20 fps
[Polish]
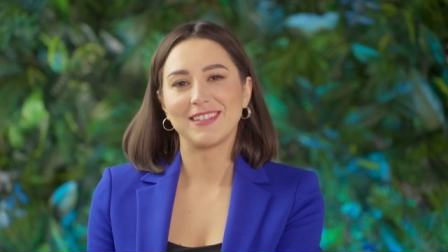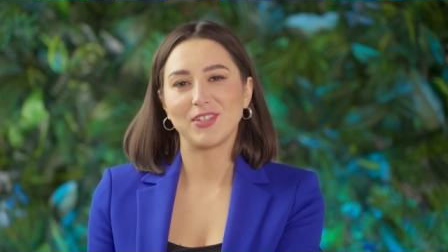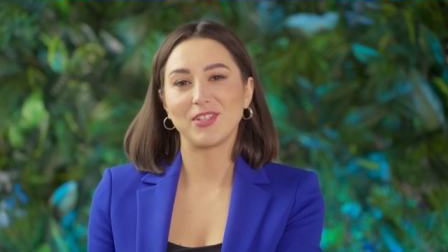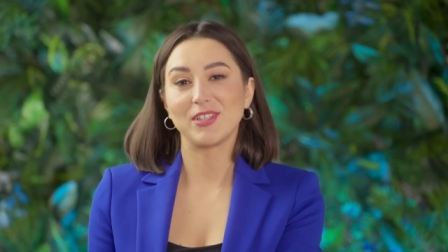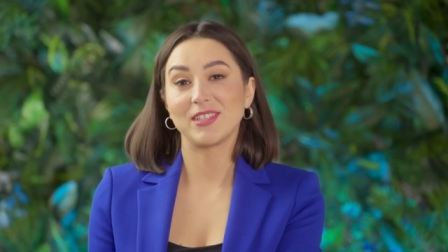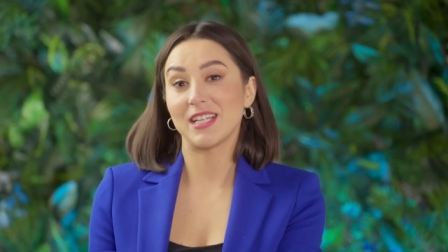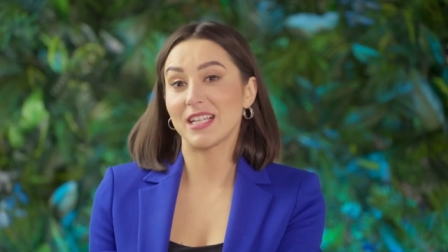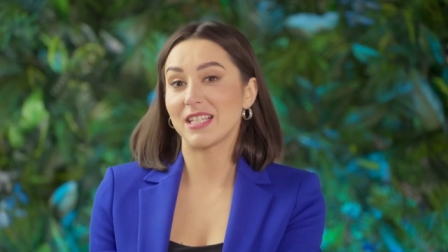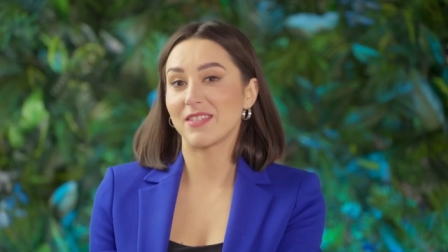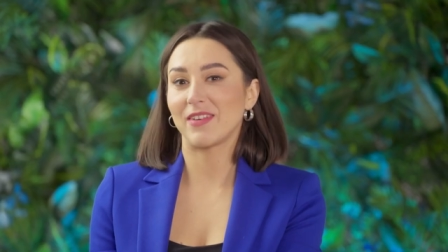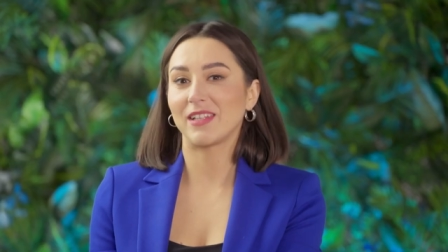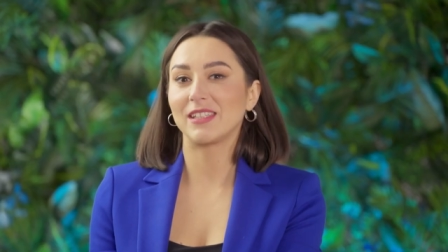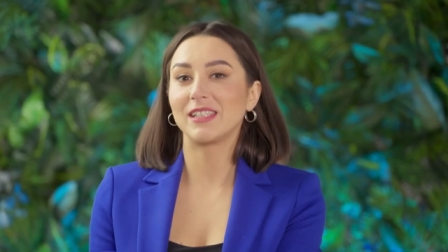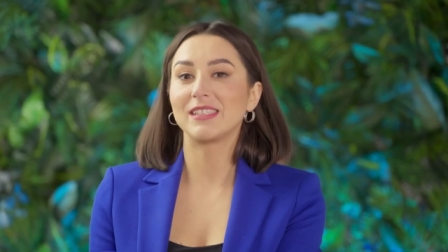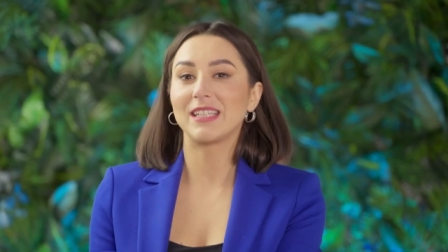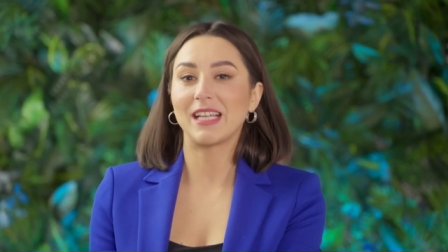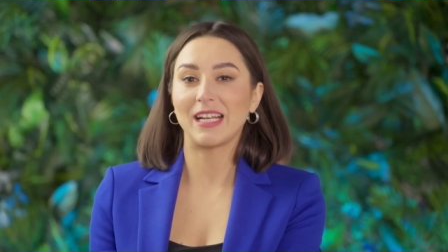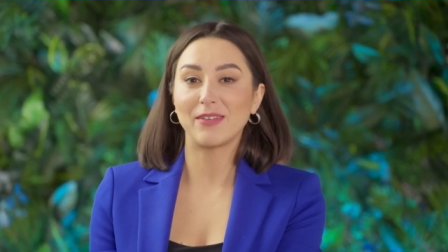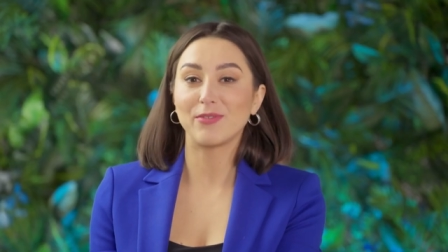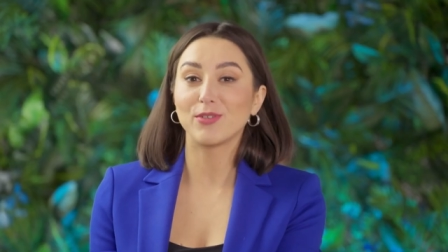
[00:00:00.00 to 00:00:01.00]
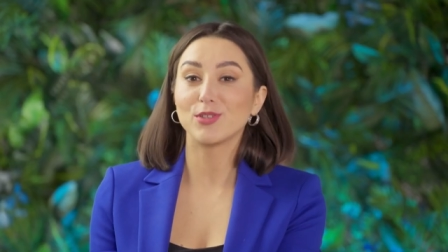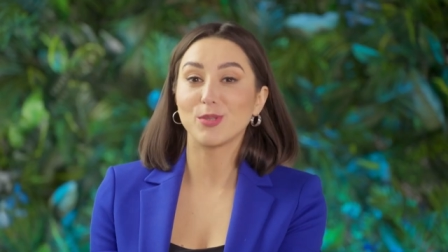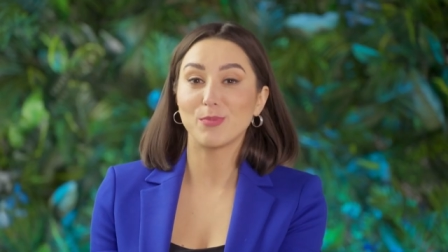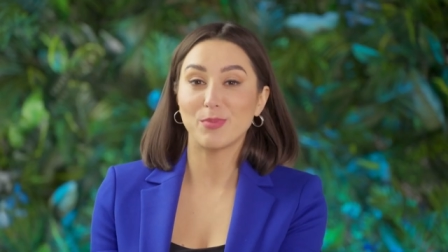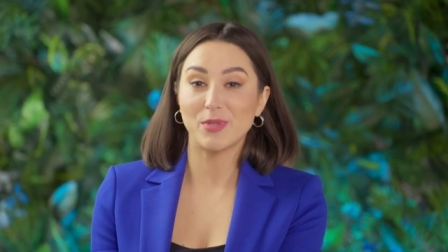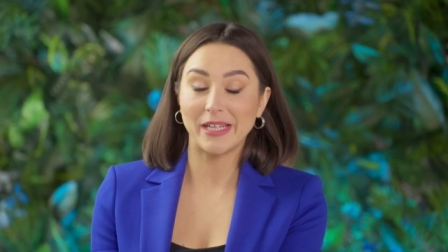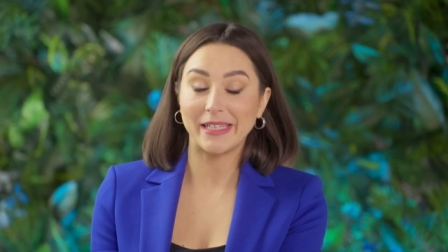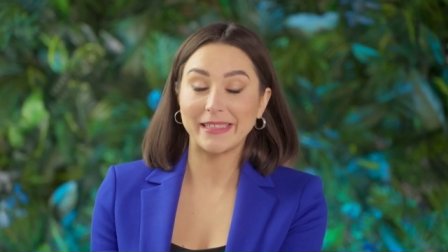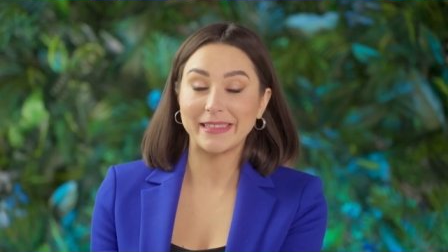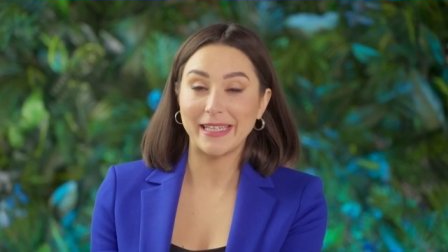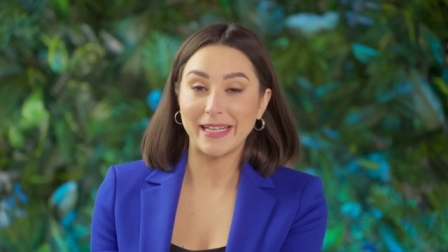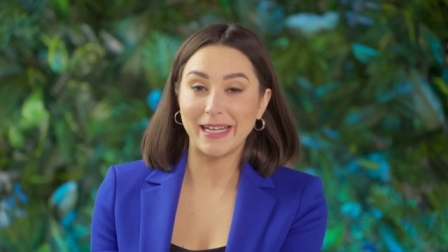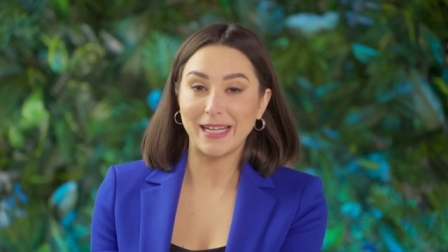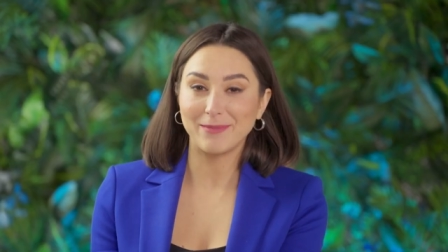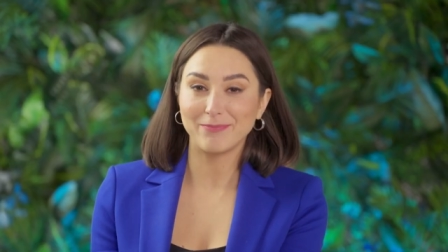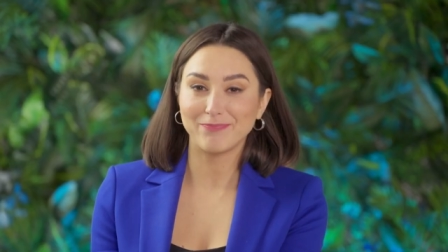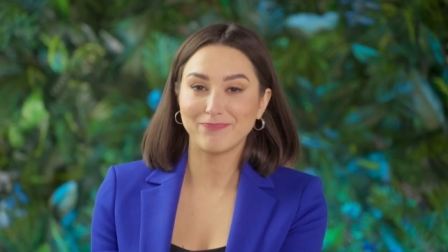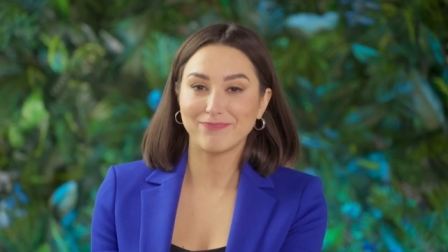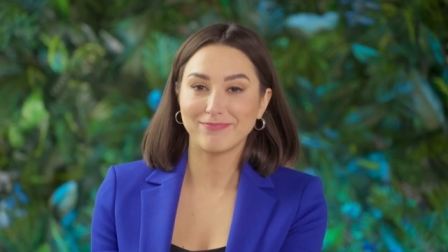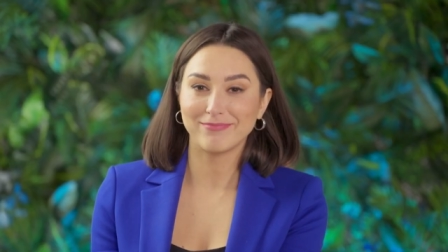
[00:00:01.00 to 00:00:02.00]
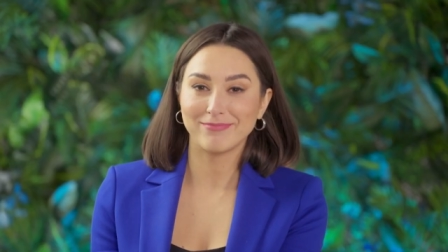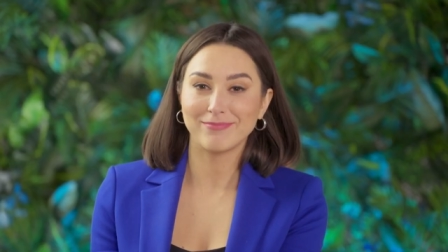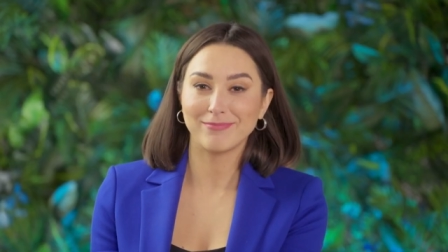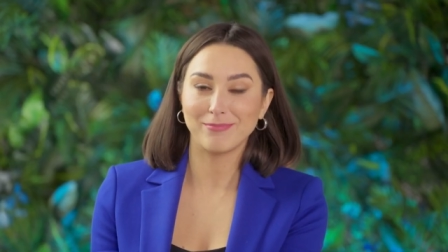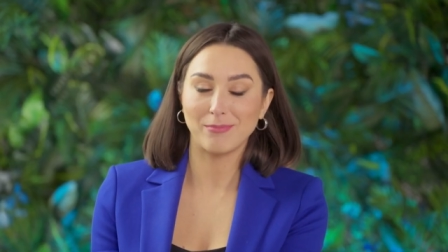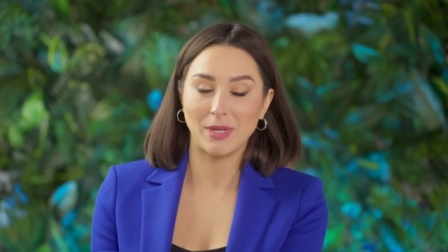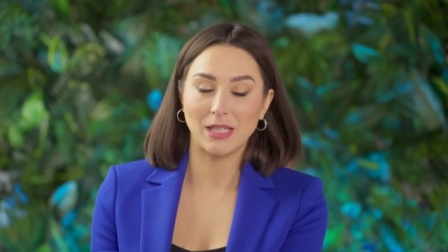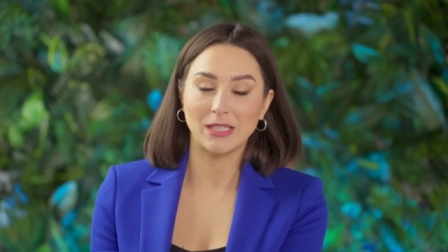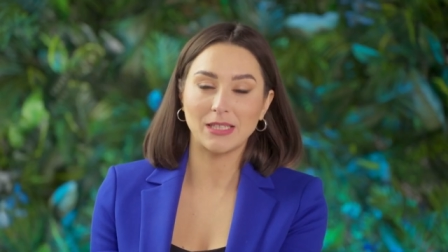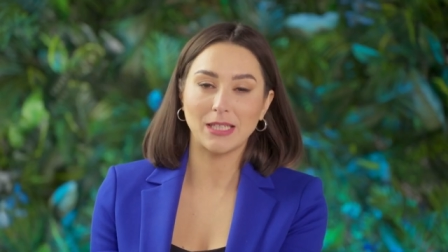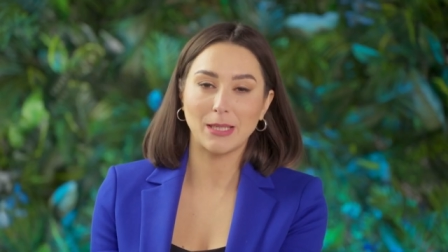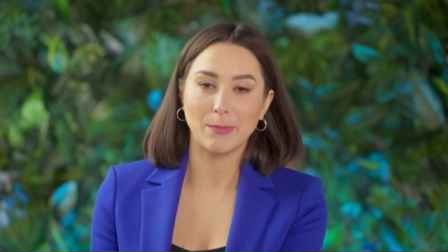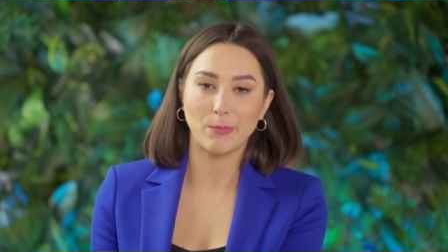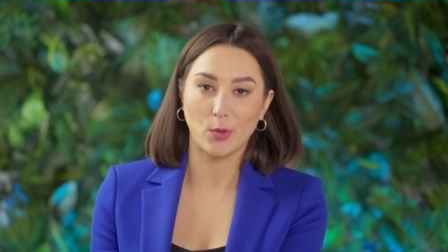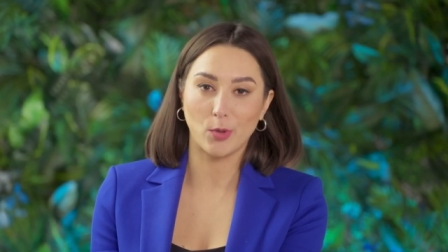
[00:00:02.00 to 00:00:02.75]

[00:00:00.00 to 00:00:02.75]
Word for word: To jest tak zwany telefon do przyjaciela. Maciek,